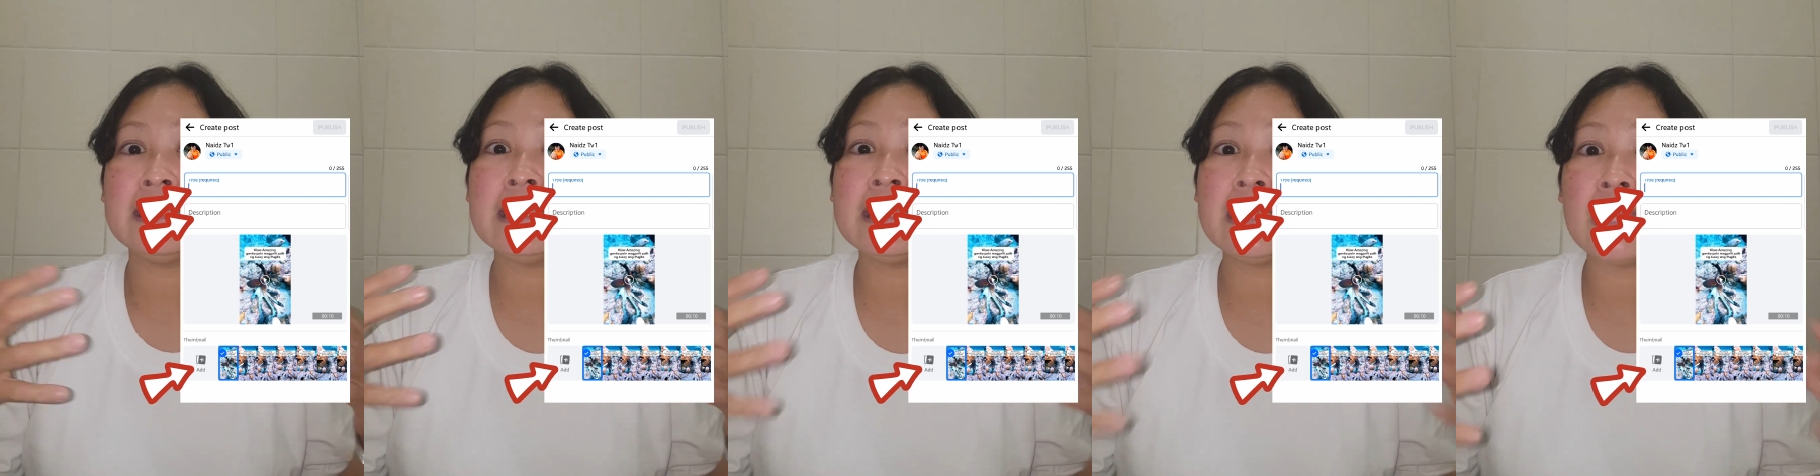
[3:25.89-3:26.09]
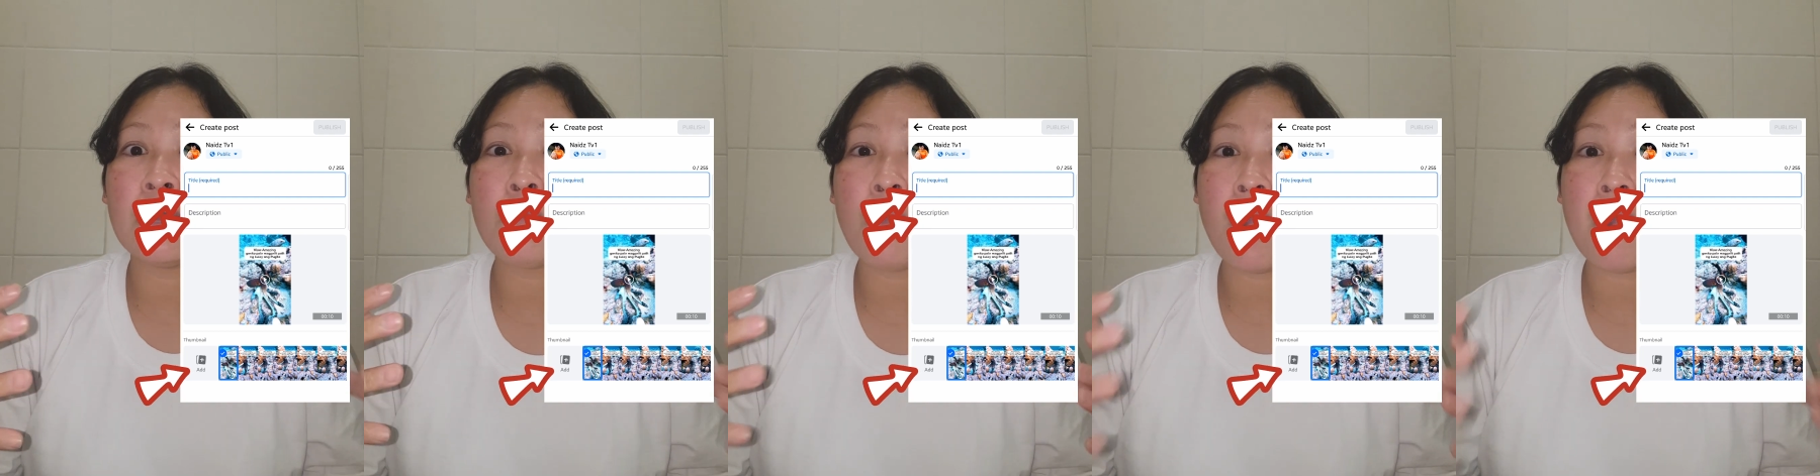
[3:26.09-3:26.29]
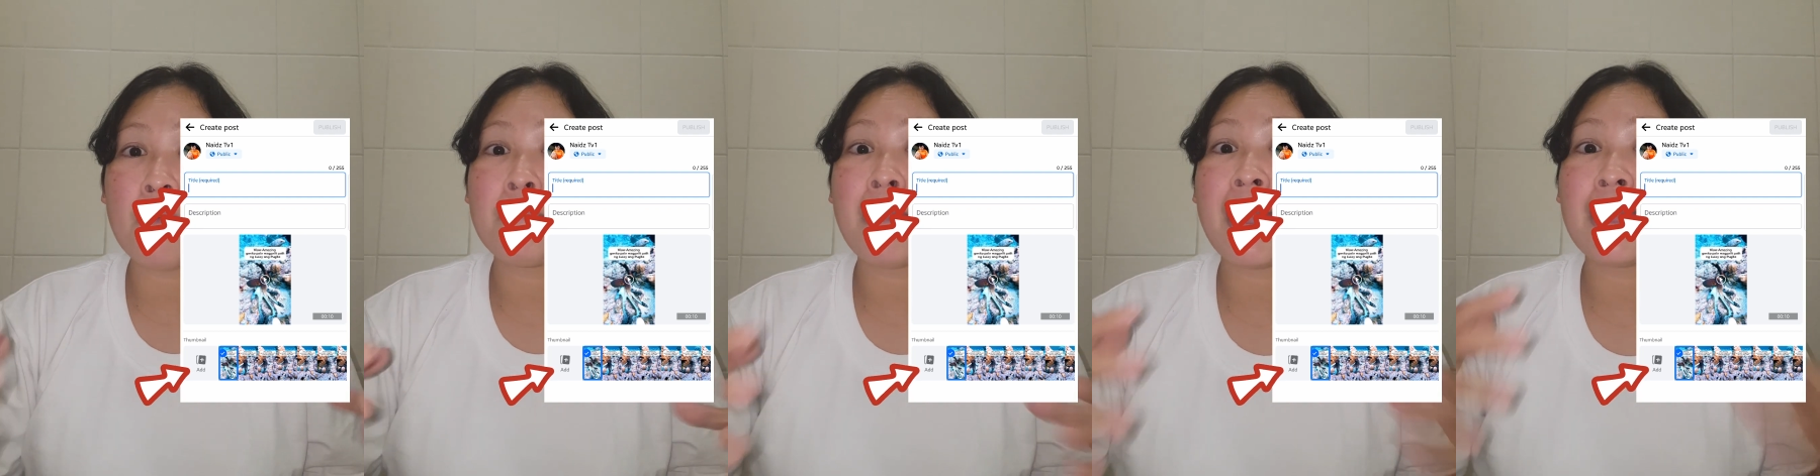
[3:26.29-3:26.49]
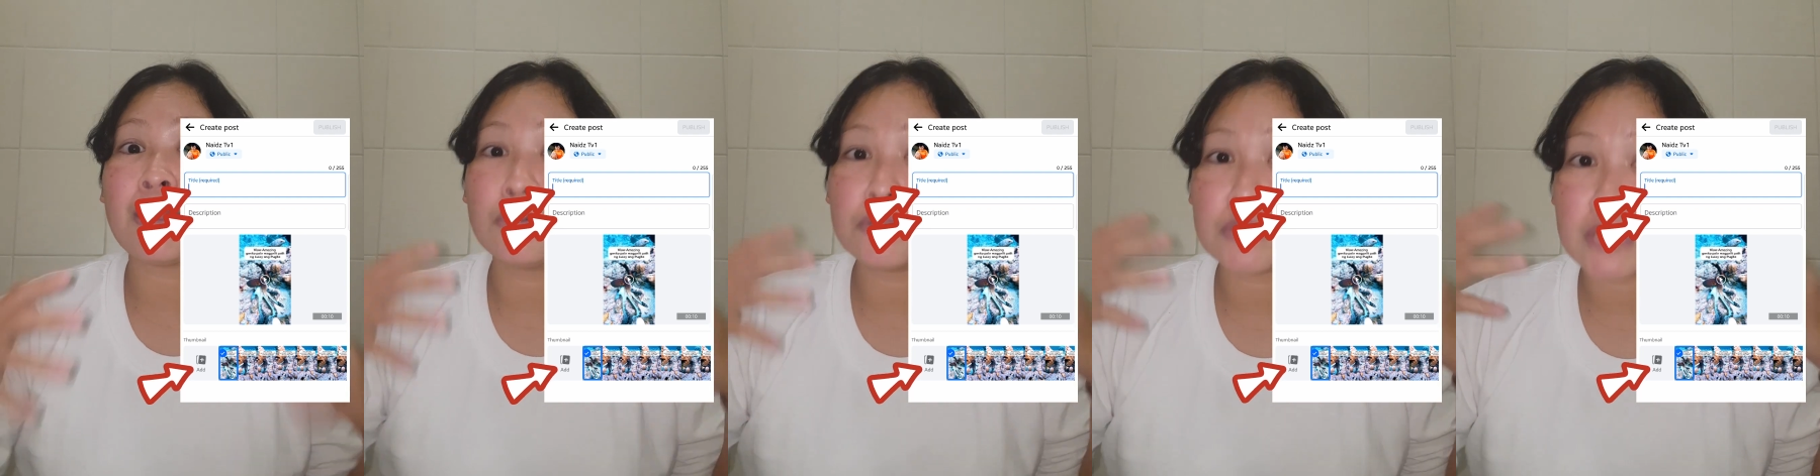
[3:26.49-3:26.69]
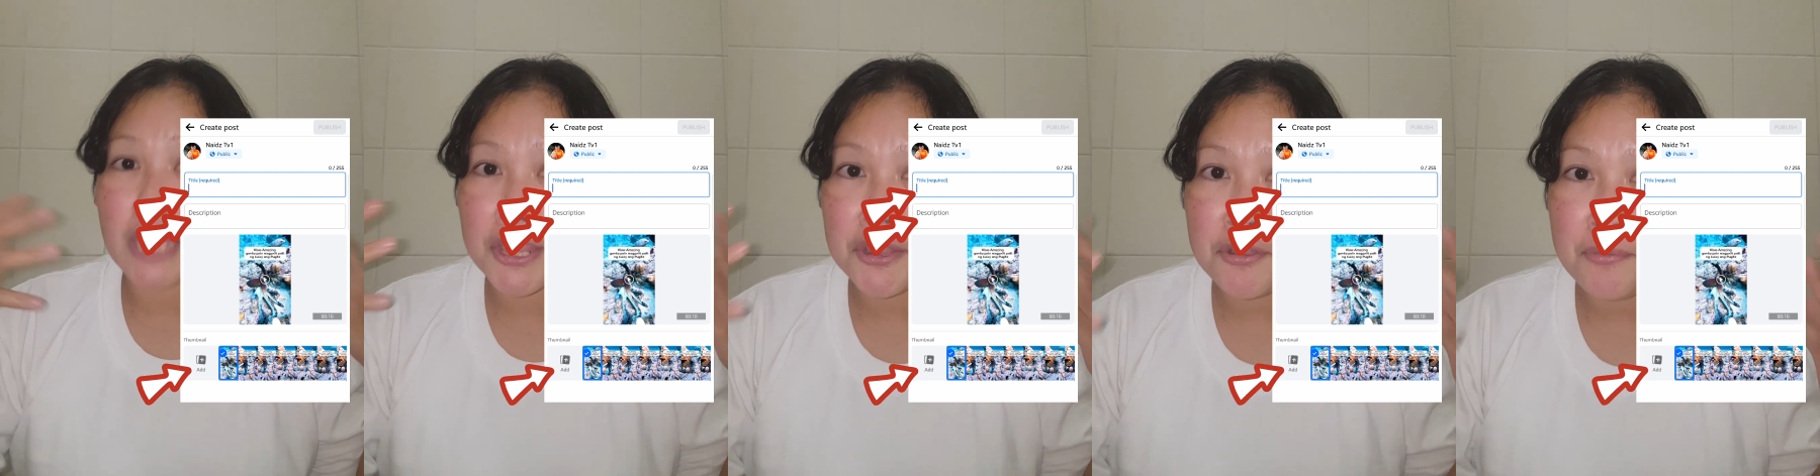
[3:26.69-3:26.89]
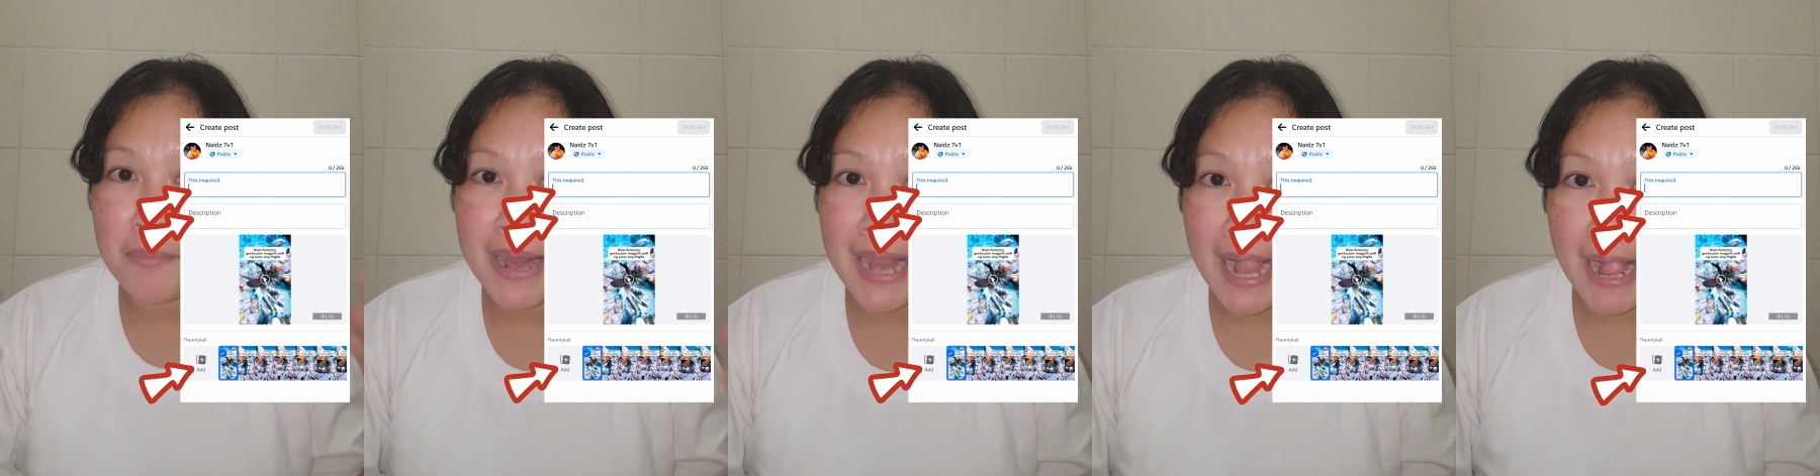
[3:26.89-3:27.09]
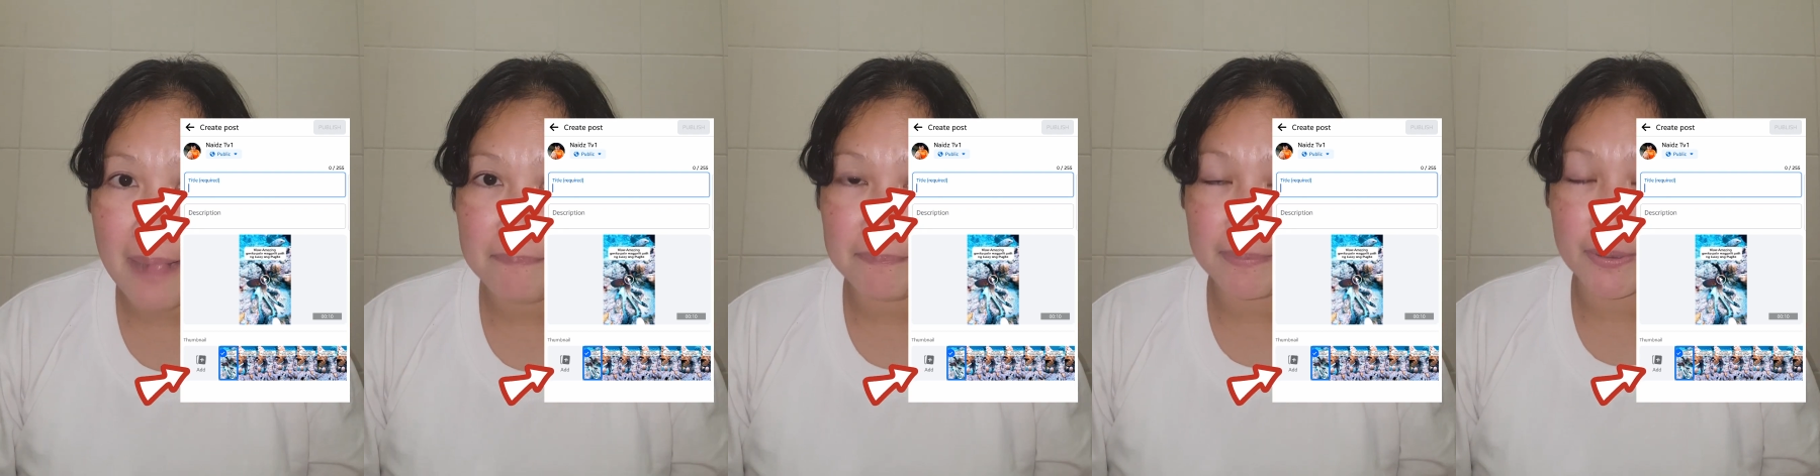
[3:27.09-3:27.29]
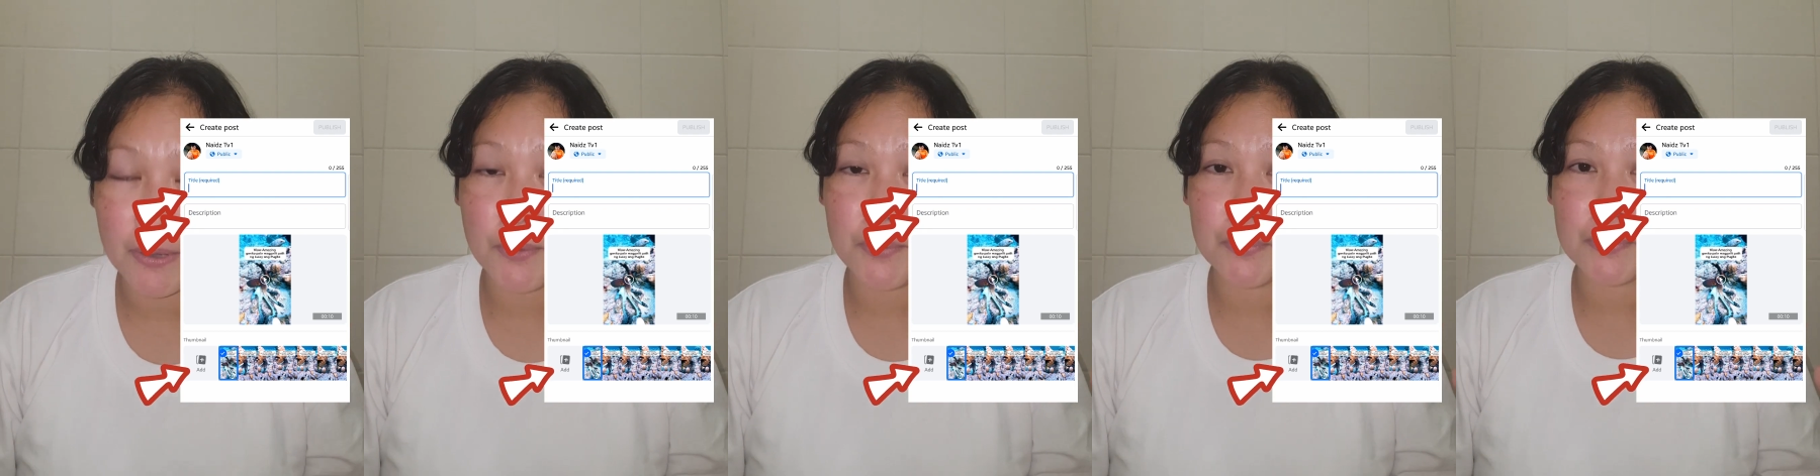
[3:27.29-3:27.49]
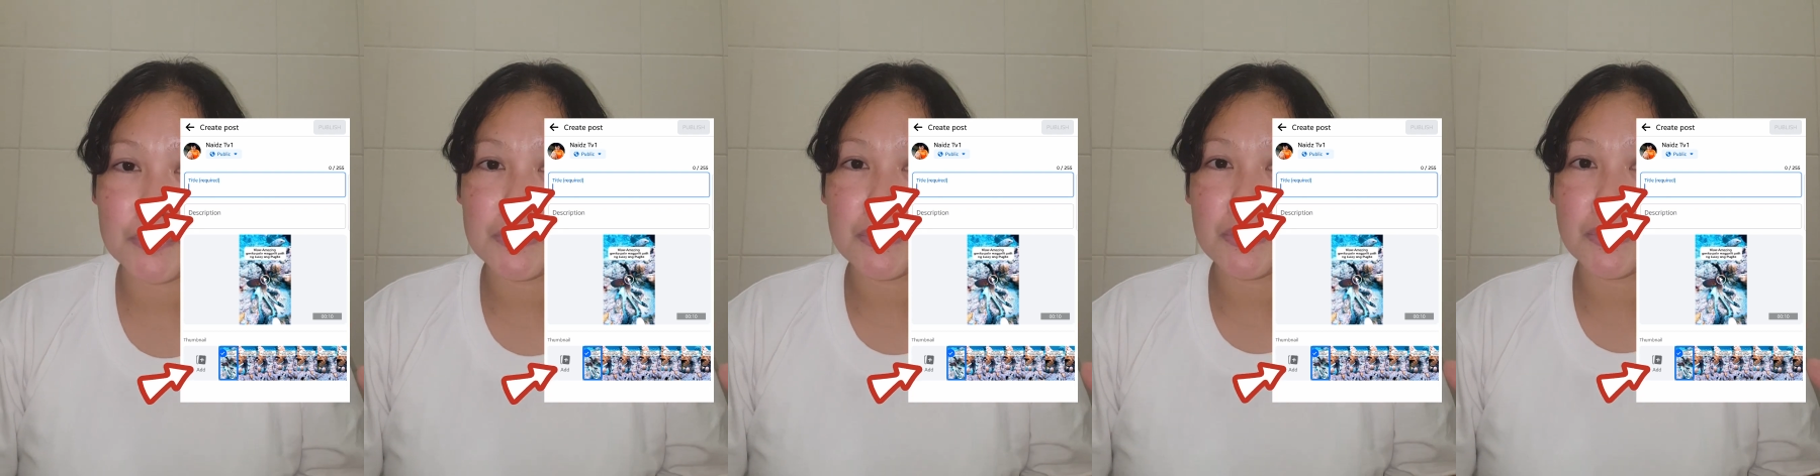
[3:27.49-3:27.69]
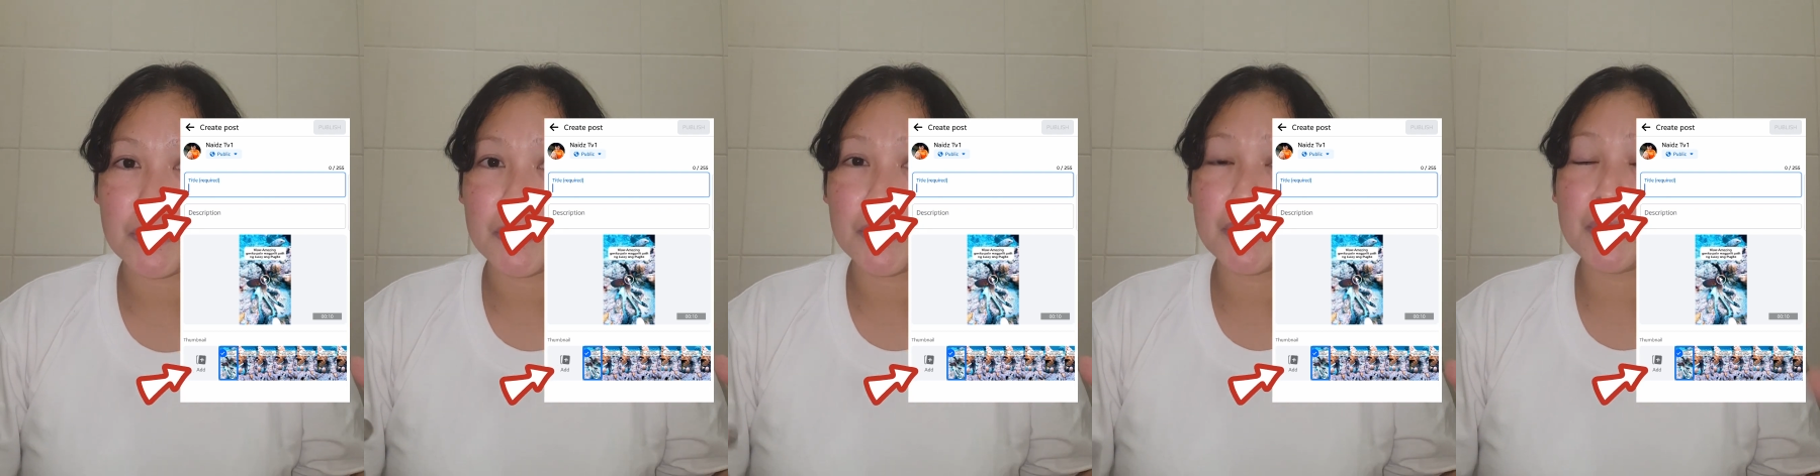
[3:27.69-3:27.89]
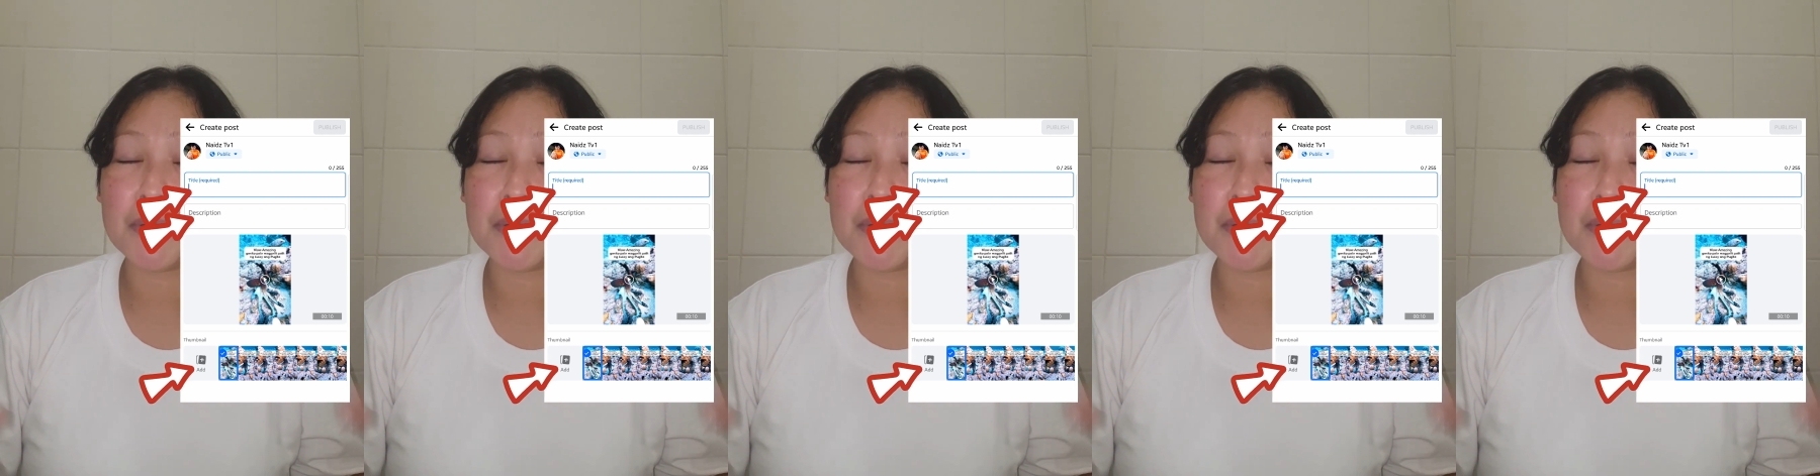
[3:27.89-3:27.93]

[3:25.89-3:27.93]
ginawa bago tayo mag-upload.